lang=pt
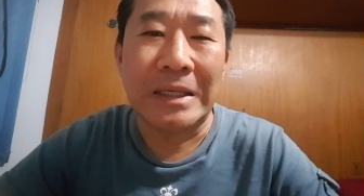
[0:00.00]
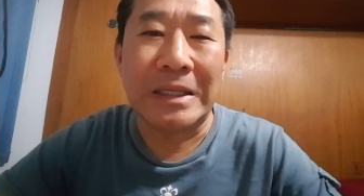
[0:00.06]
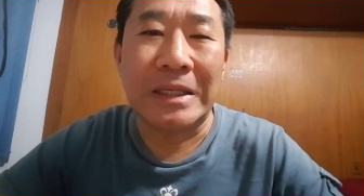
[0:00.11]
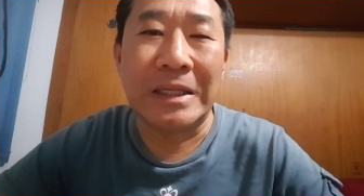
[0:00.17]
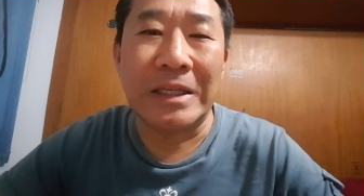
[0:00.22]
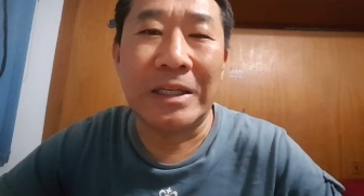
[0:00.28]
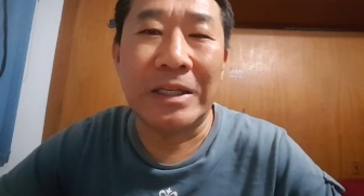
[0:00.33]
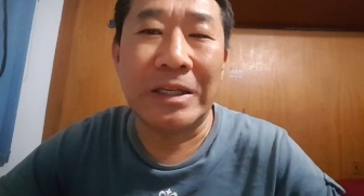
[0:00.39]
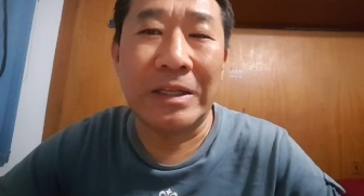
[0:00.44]

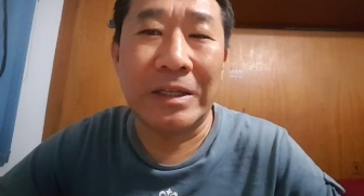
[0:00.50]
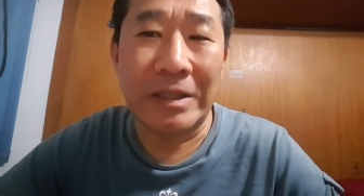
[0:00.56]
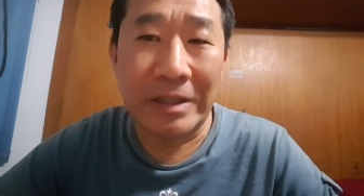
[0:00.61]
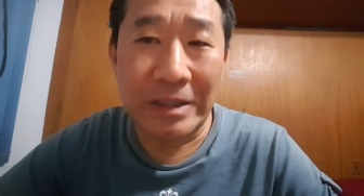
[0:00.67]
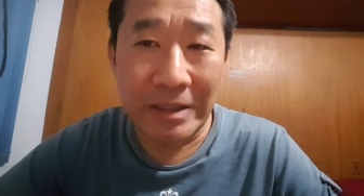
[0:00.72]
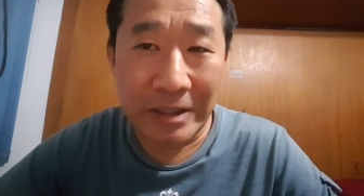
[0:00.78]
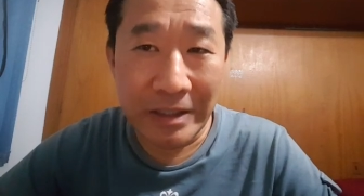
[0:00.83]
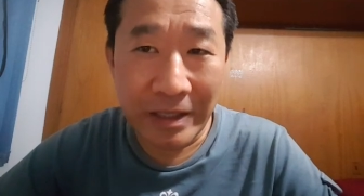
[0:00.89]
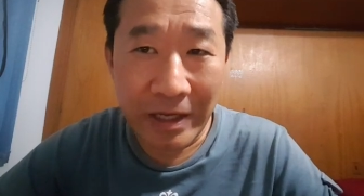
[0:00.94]

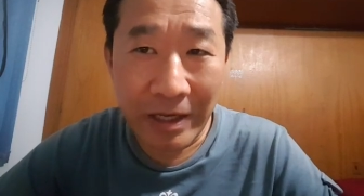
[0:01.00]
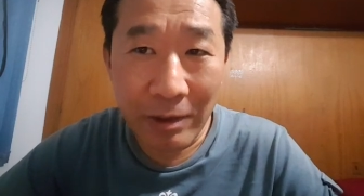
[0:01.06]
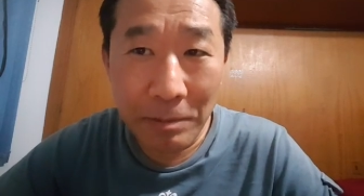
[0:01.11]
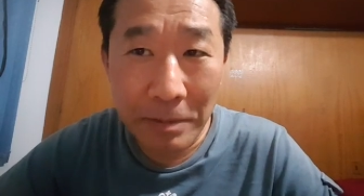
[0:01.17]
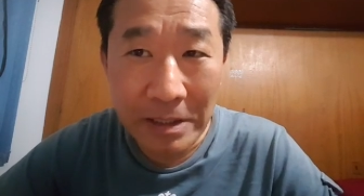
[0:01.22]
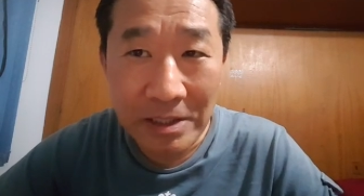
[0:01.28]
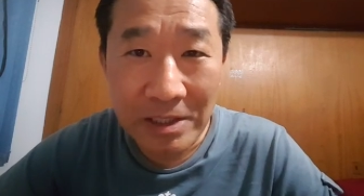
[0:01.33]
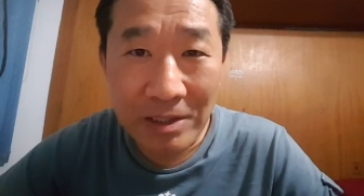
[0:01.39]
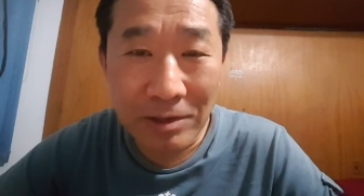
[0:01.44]
E, e,
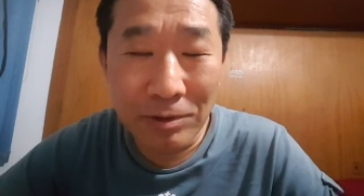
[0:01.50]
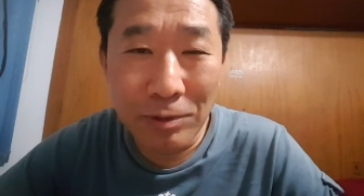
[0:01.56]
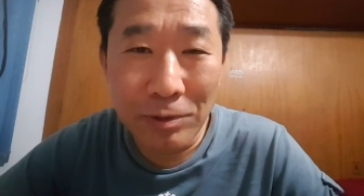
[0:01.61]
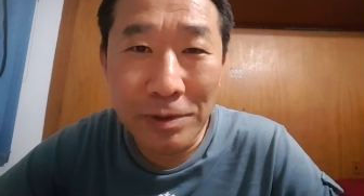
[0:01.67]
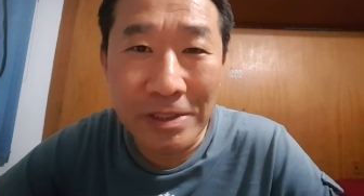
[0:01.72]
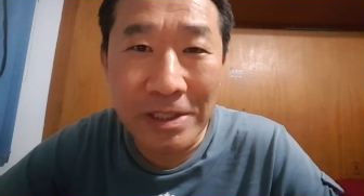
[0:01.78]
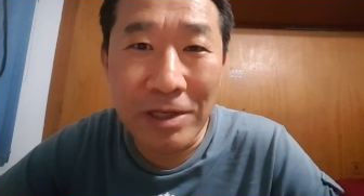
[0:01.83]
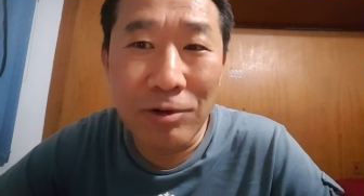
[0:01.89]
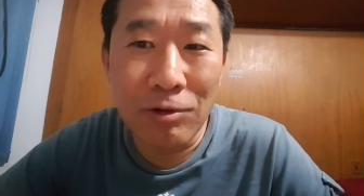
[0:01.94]
realmente eu não
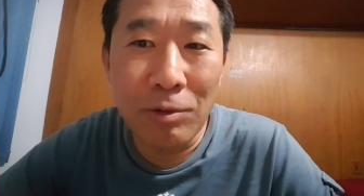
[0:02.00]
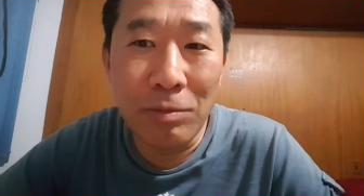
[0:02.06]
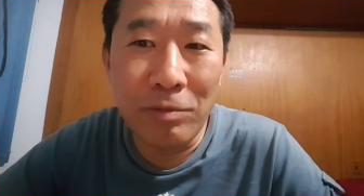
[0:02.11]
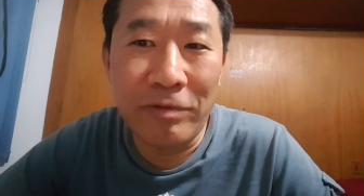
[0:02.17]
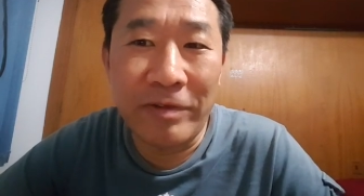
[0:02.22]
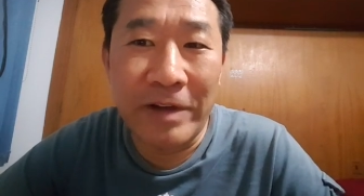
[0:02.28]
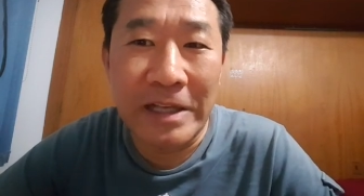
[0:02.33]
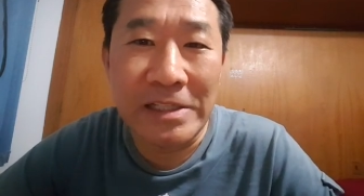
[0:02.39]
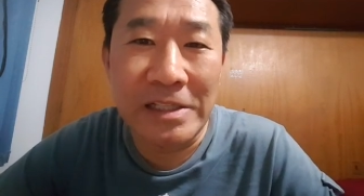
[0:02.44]
sei como
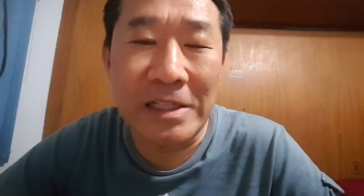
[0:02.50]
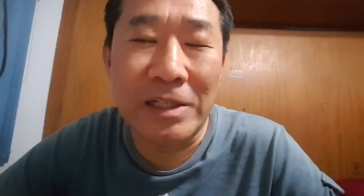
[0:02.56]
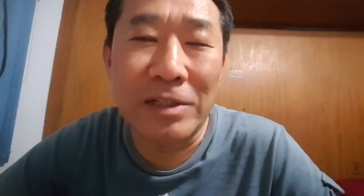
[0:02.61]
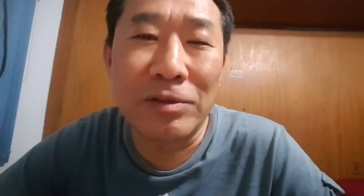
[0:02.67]
fazer.